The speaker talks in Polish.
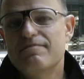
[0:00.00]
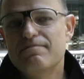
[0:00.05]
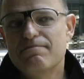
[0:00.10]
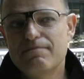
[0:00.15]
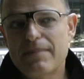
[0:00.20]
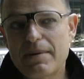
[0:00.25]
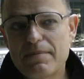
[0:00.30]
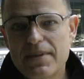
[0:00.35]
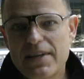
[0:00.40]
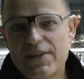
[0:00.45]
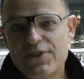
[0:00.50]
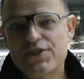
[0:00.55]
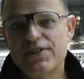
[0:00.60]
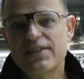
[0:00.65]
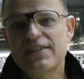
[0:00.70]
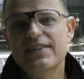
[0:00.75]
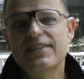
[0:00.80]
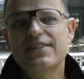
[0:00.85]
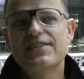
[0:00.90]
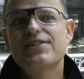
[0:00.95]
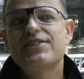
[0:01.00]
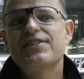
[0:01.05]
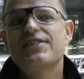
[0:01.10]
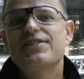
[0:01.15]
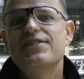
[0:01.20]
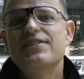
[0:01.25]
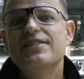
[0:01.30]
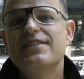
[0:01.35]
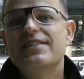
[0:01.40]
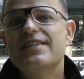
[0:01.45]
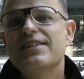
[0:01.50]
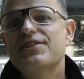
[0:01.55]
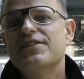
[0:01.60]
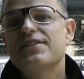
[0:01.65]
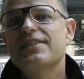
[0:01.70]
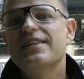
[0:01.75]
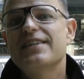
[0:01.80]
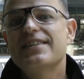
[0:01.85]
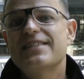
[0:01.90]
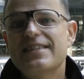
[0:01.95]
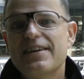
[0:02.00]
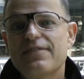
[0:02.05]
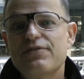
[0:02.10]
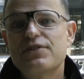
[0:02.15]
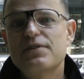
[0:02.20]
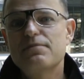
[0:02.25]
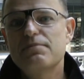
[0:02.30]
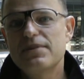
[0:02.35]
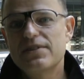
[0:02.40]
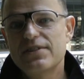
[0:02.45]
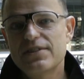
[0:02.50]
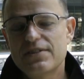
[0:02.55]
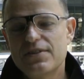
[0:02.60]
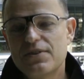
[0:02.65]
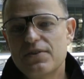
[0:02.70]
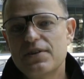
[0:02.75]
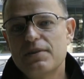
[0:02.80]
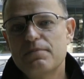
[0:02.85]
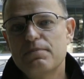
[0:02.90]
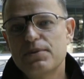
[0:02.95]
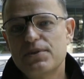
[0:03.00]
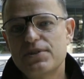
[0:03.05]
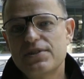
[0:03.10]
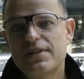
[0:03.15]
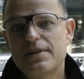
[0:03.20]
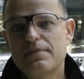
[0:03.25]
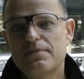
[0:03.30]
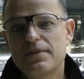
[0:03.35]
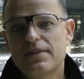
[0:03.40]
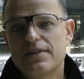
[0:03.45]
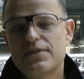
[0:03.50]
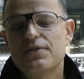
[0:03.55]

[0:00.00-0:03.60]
mam nadzieję, że dziennikarz jednak zawsze będzie trochę potrzebny.